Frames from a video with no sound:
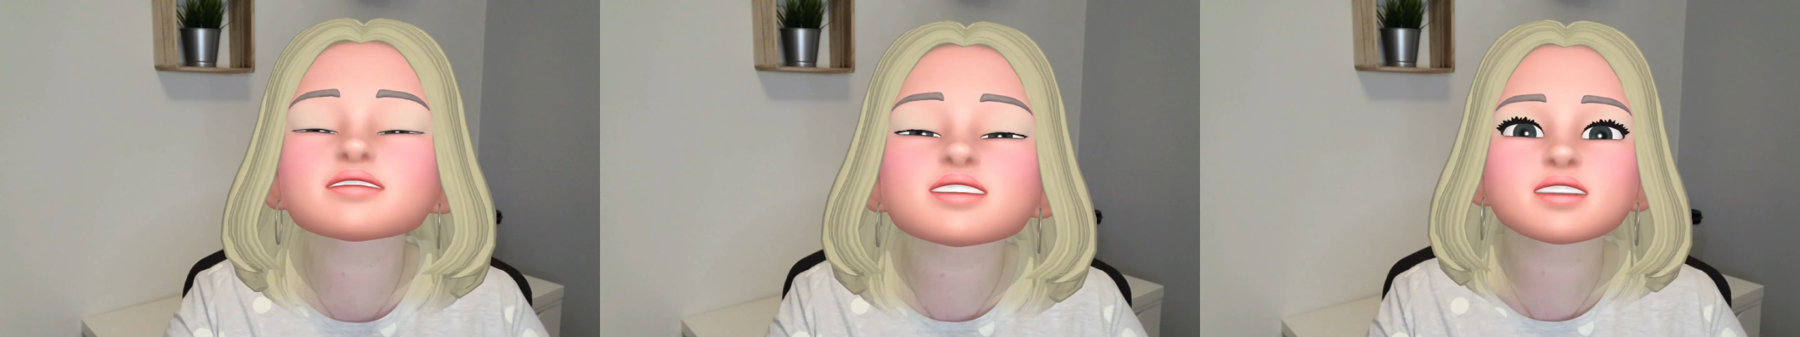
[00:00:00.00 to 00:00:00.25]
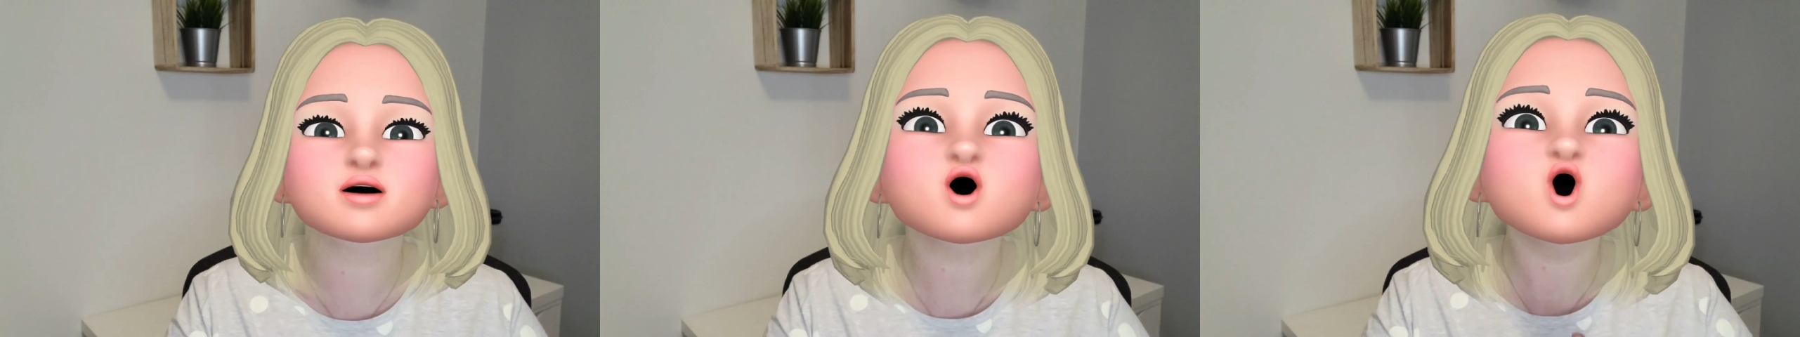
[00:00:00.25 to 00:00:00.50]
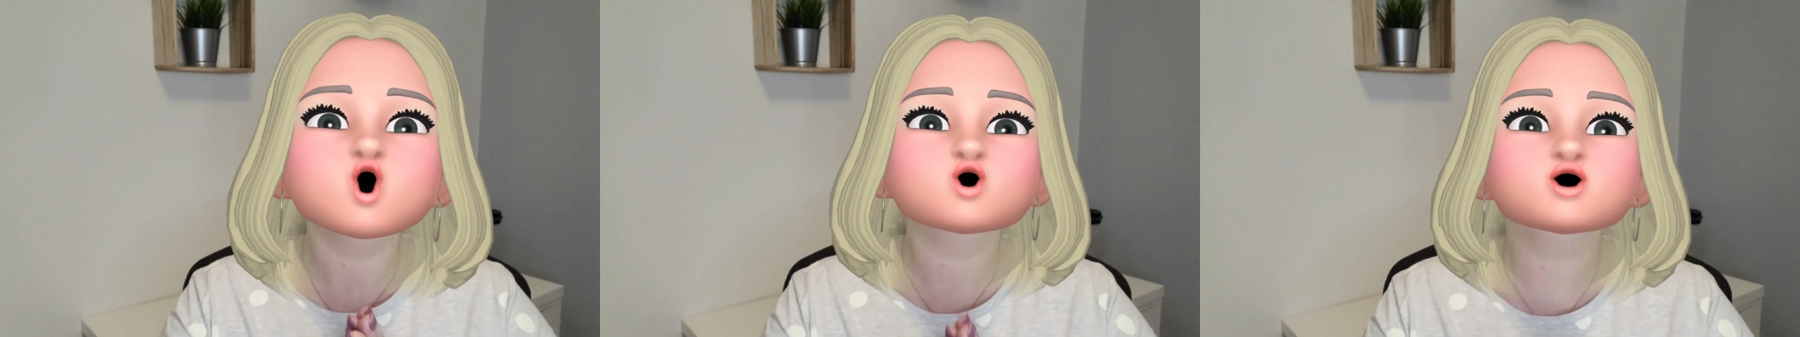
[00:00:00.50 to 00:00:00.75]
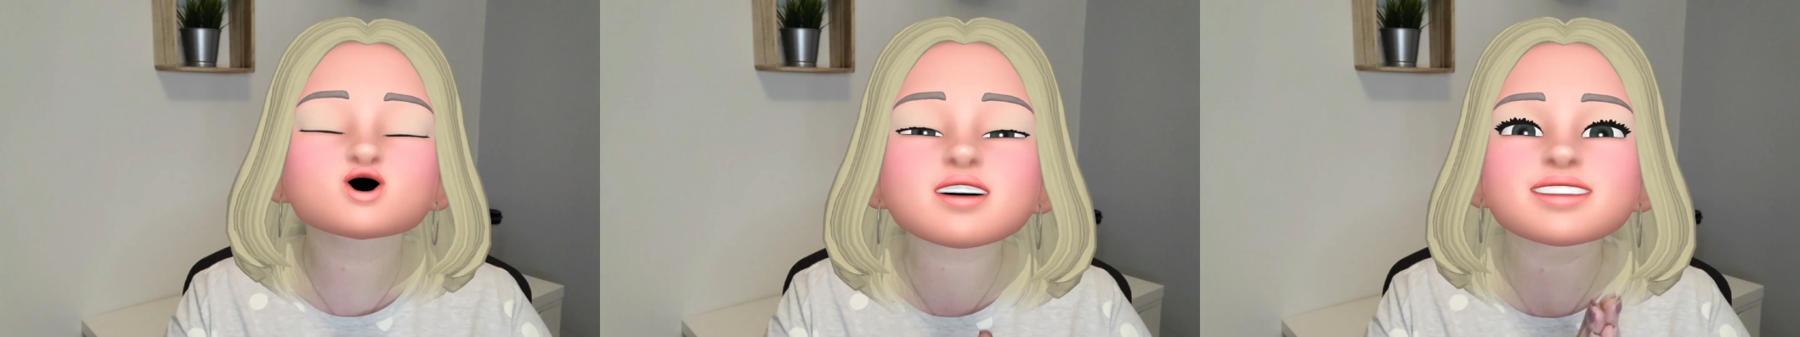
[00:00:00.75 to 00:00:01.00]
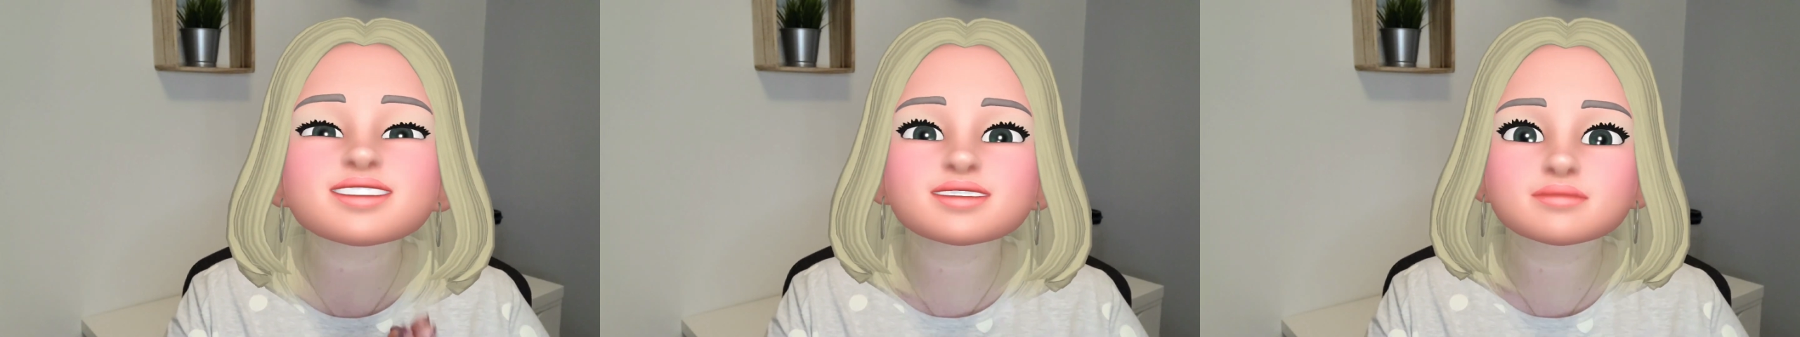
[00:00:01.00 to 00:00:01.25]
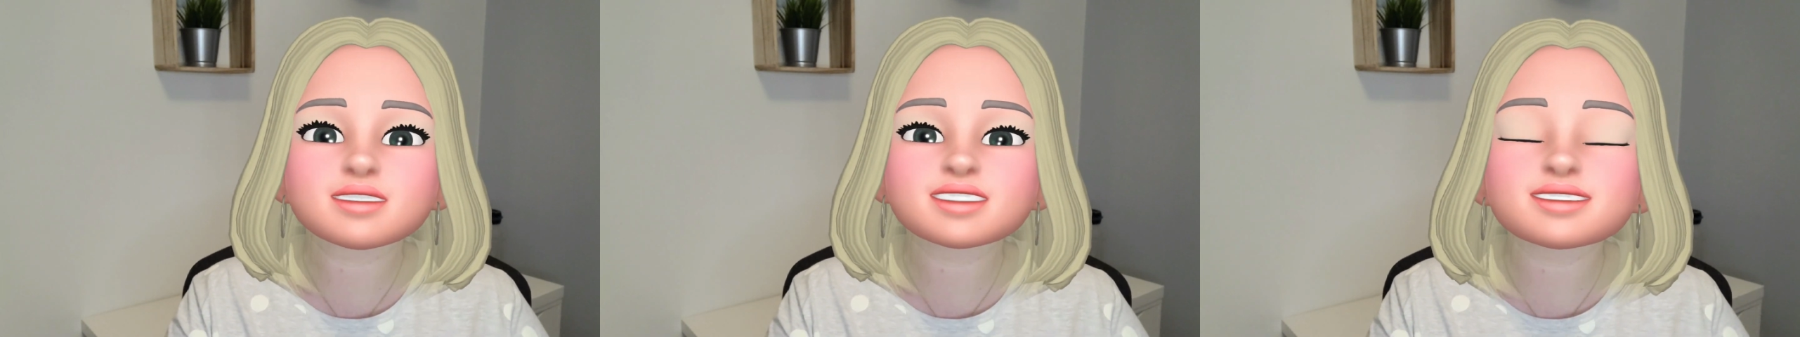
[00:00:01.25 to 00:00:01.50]
évidemment de
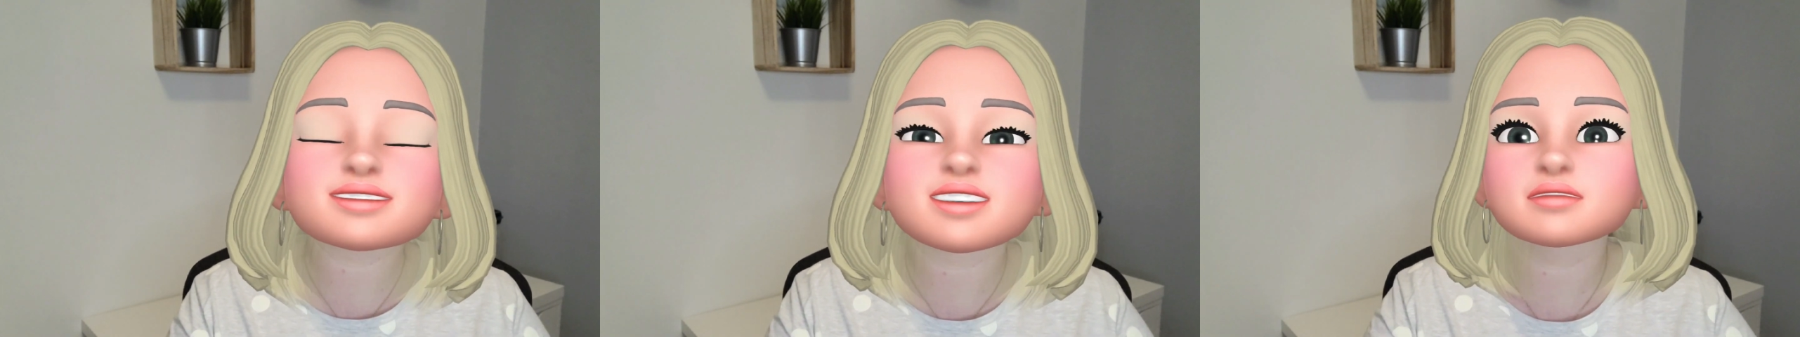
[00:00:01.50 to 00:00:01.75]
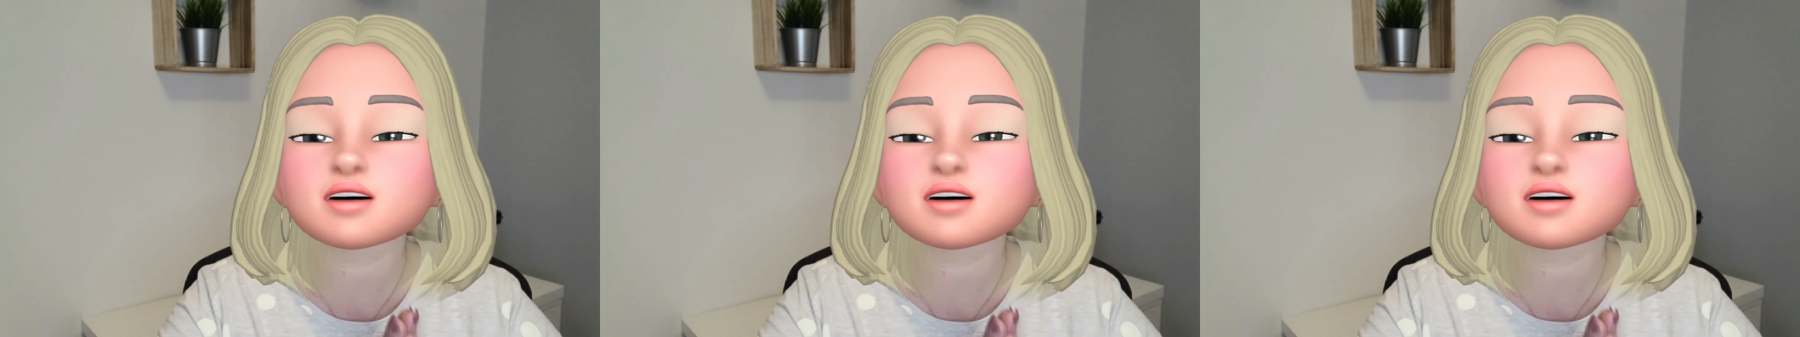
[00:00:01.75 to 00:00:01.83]
respecter ça.